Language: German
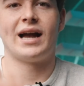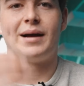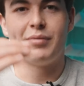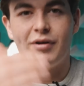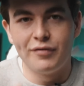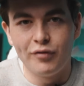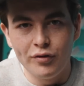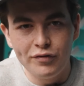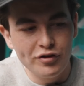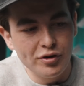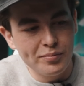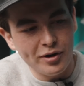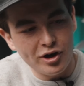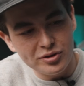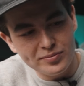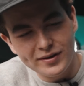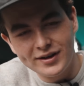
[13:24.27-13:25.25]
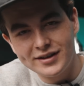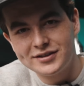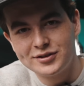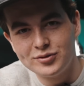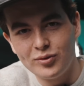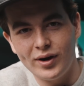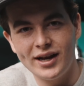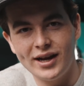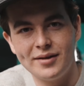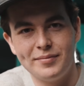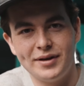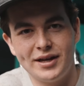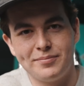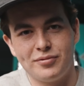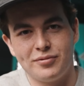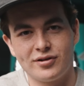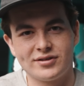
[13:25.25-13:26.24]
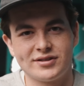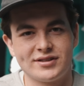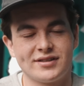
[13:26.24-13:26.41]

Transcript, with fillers: Aber wofür braucht man jetzt so eine Madbox?